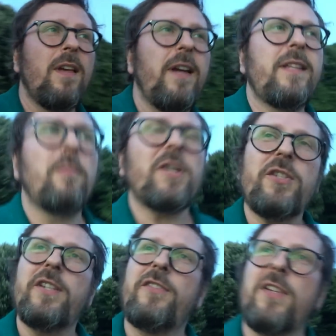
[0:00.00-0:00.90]
Эта
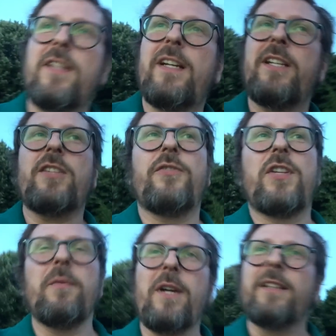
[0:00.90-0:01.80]
башня известна, конечно,
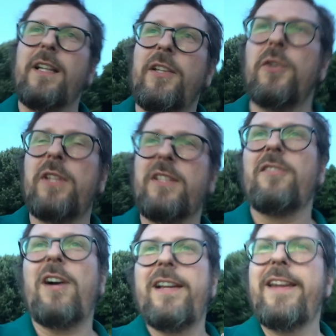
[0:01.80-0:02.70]
всем. Когда-то ее
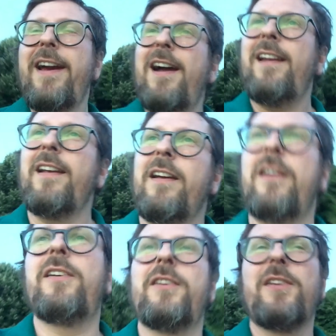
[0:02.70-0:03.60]
называли реально
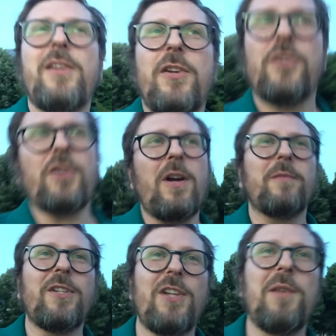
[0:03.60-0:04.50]
шрам
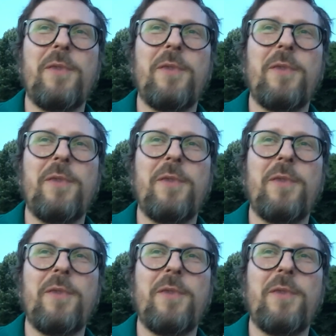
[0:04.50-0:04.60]
на теле